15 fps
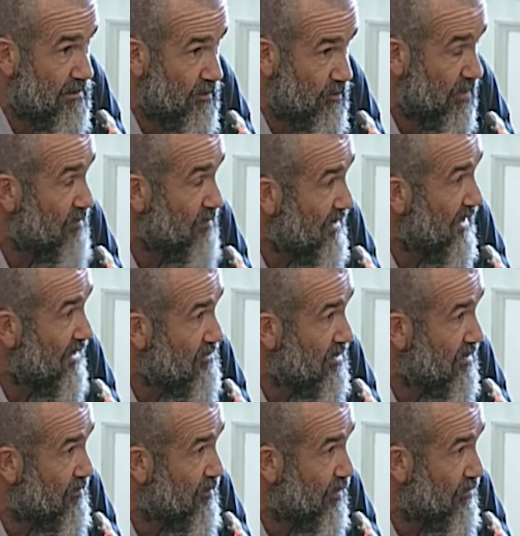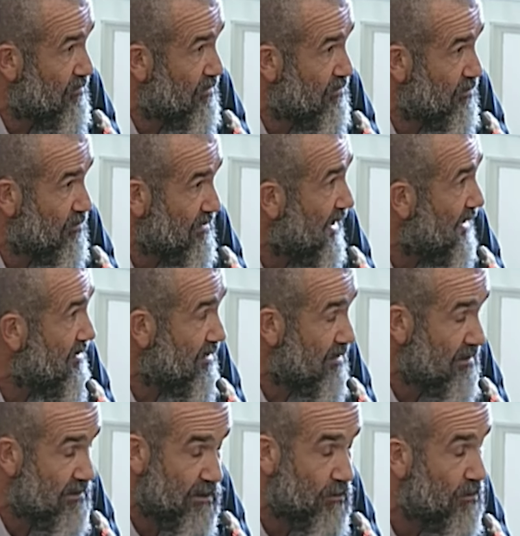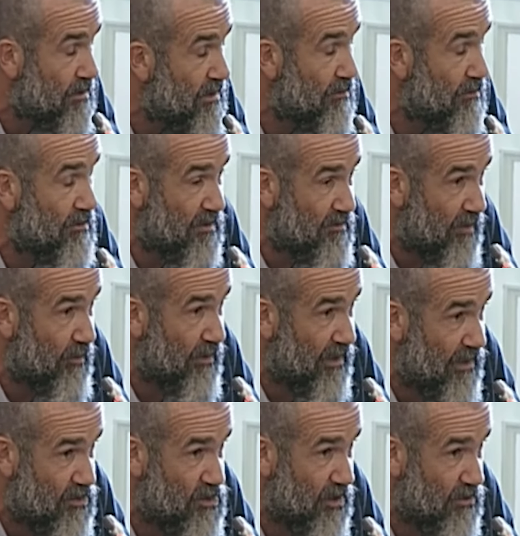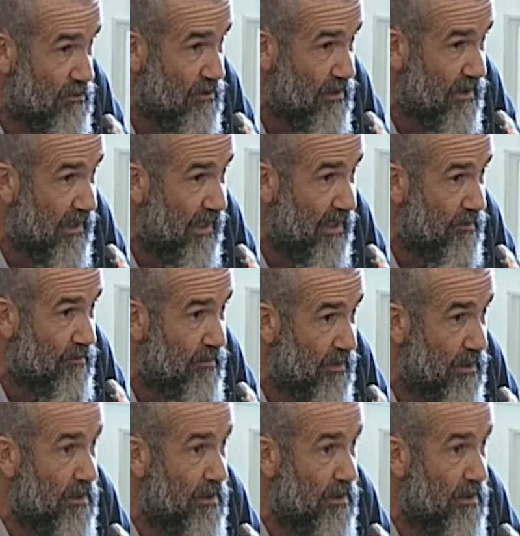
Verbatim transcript: I primi casi che abbiamo visto ad Aden ed ero lì quando abbiamo lanciato l'allarme.